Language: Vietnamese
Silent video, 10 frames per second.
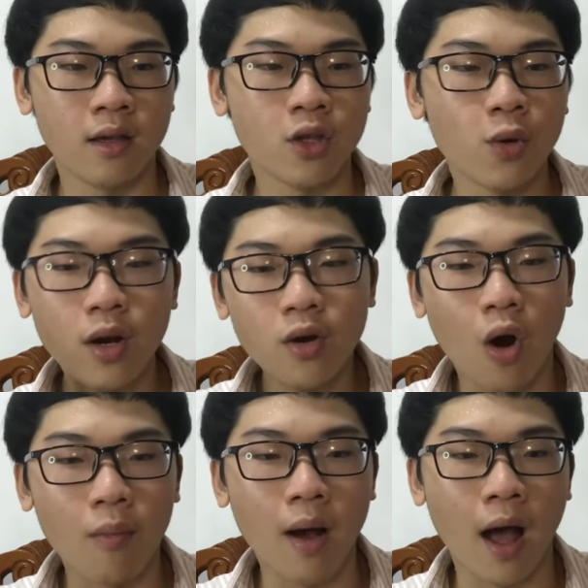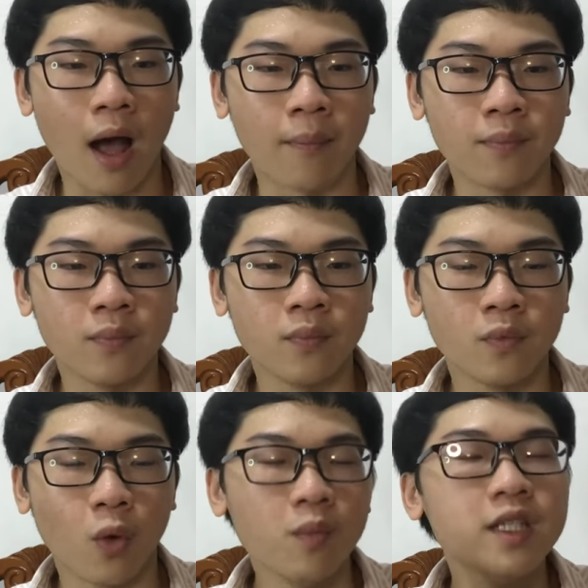Nhiều đến độ mà
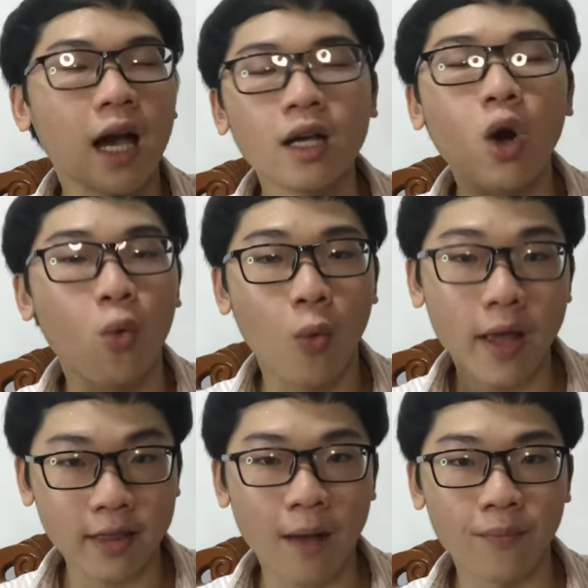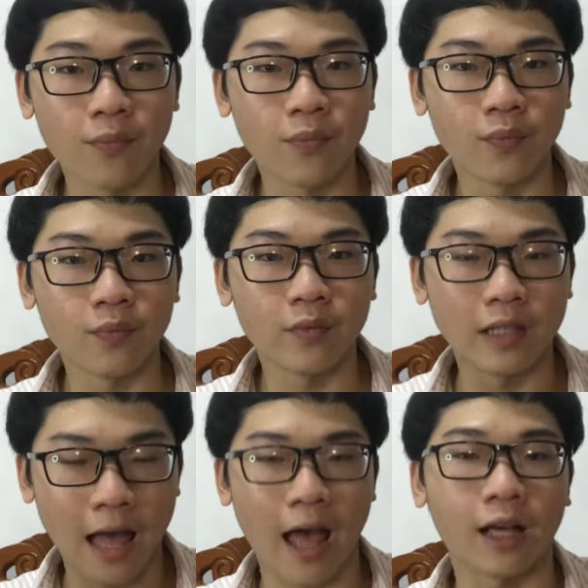cũng chẳng cần quan tâm
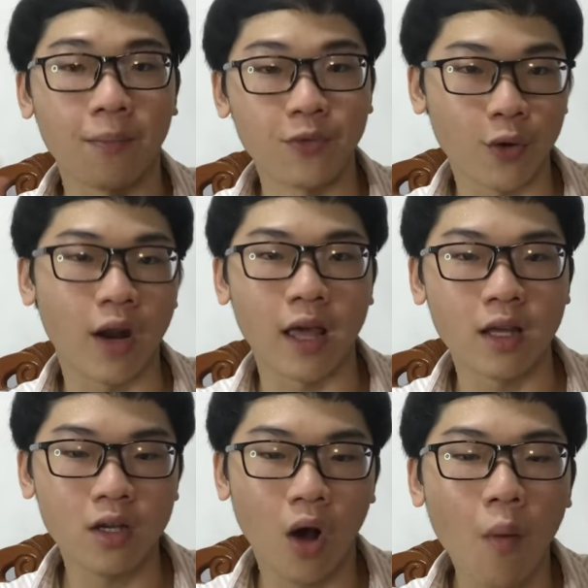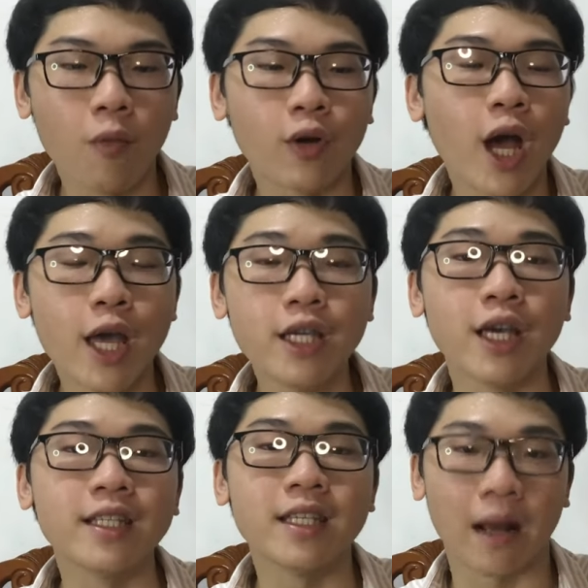là cụm từ này có một cái ý
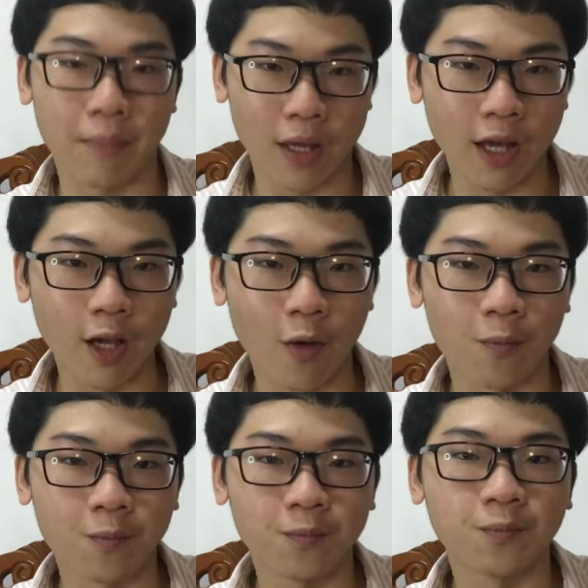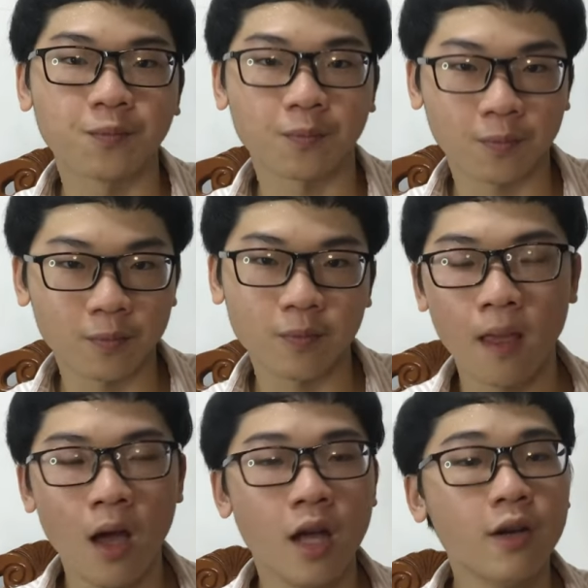nghĩa gì đặc biệt hay không.
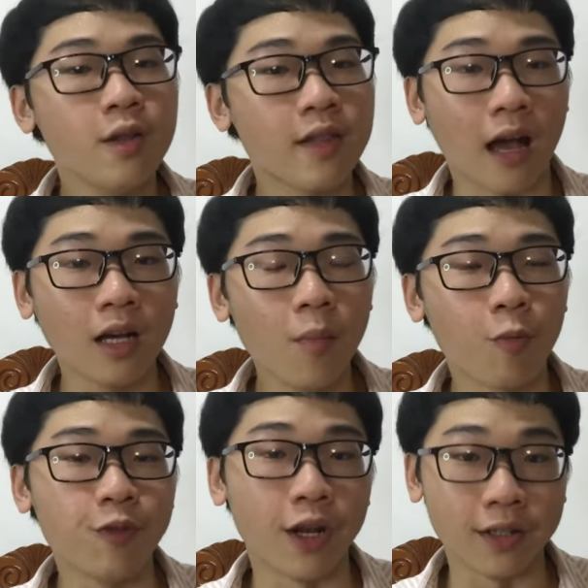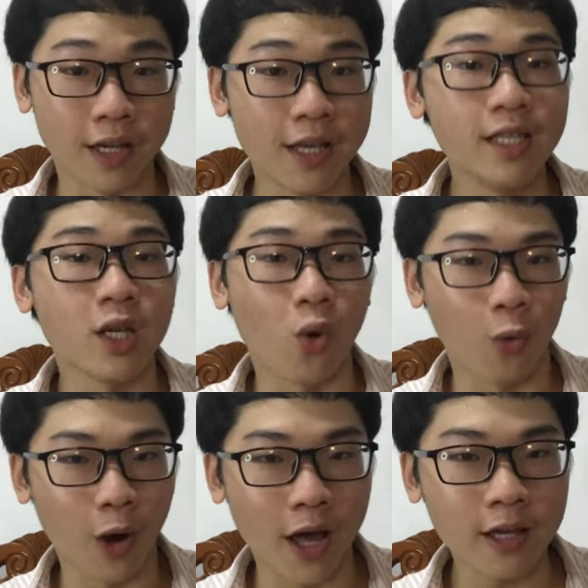Nó chẳng có một định nghĩa gì
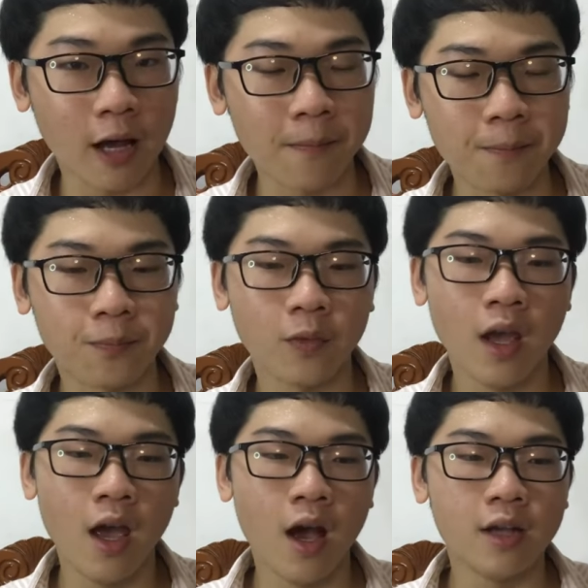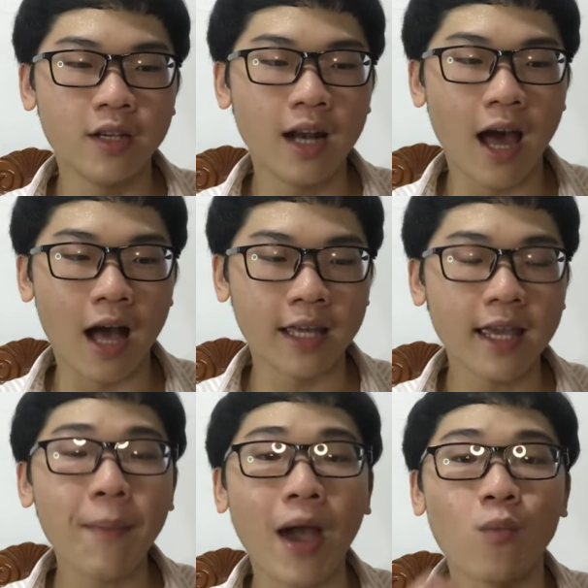cụ thể cả. Như là khi
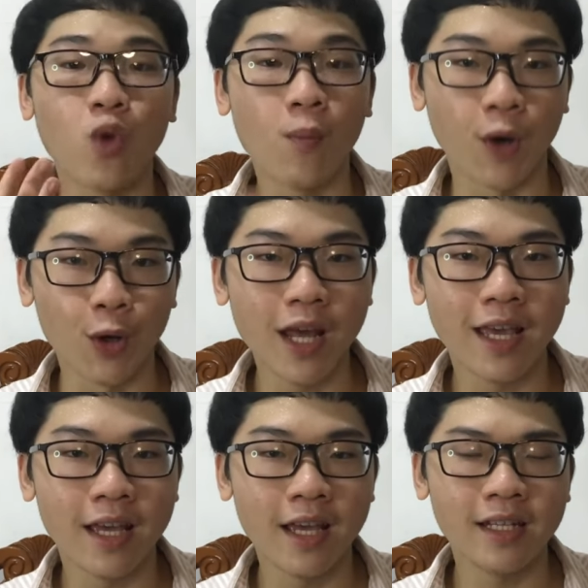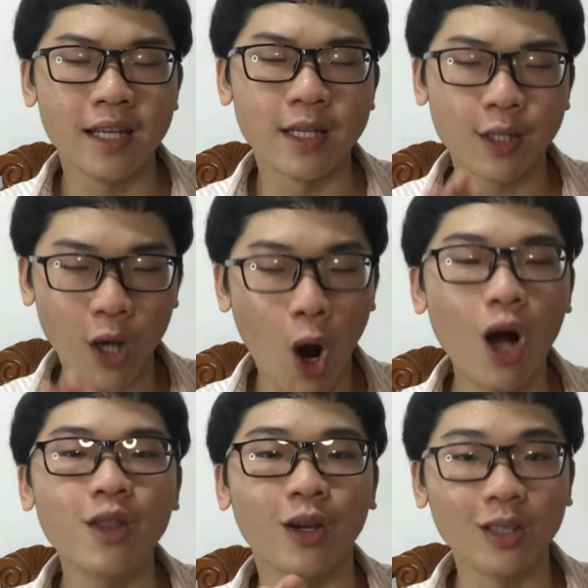các bạn học ngôn ngữ đi thì
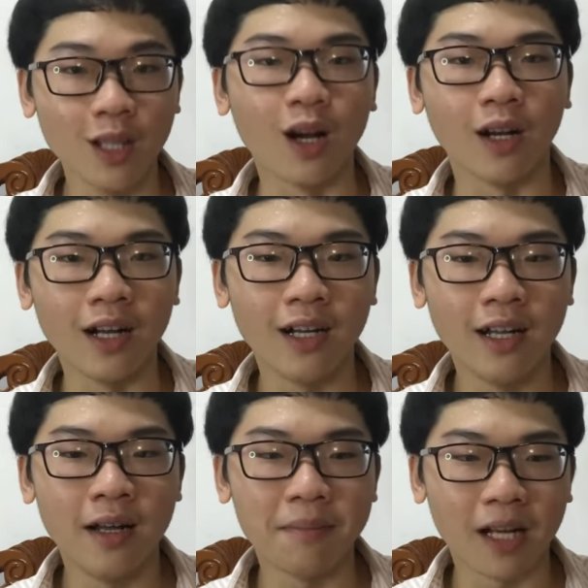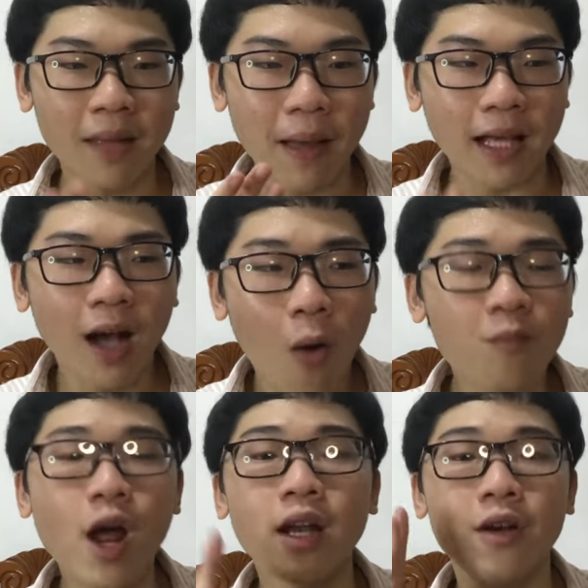có những từ á, mà các bạn
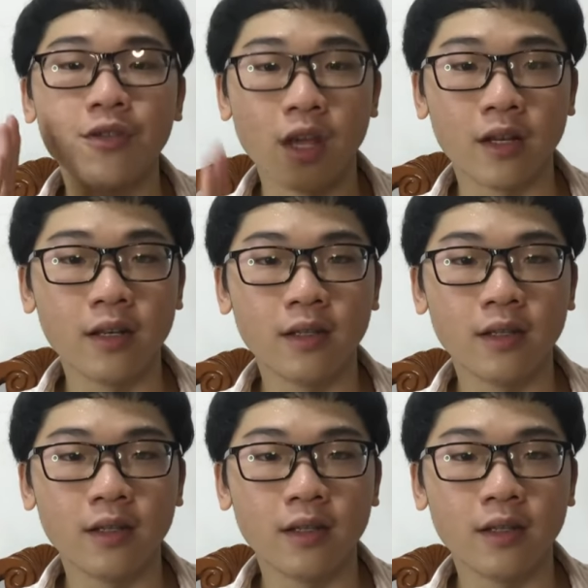không thể nào dịch